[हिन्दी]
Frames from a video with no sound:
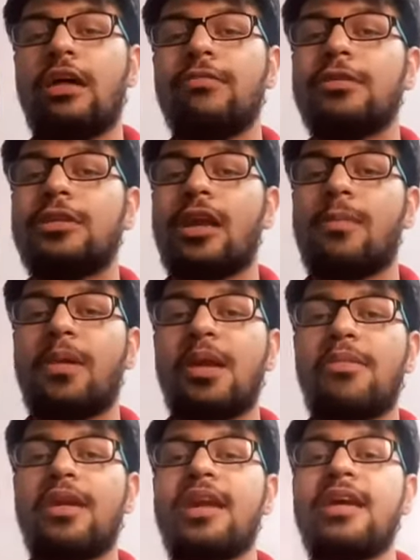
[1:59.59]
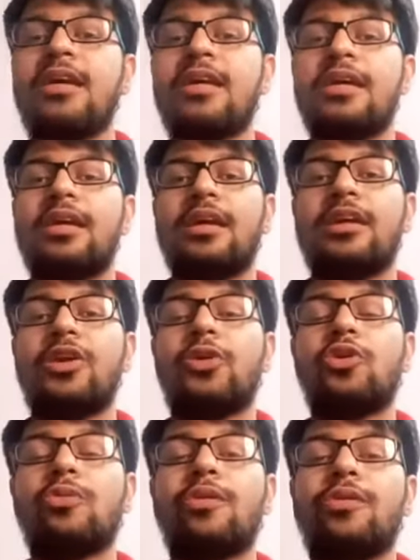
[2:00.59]
काफ़ी सारे बड़े बड़े
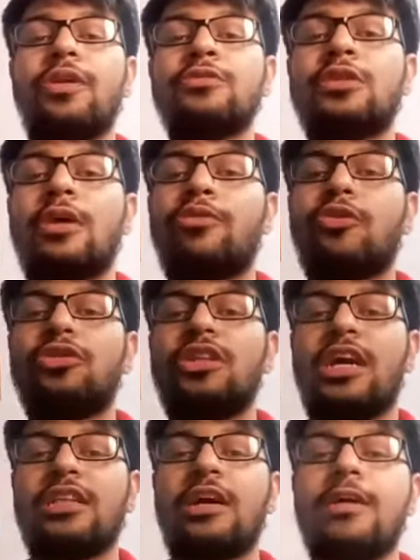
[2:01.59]
यूट्यूबरों ने उस खबर को दिया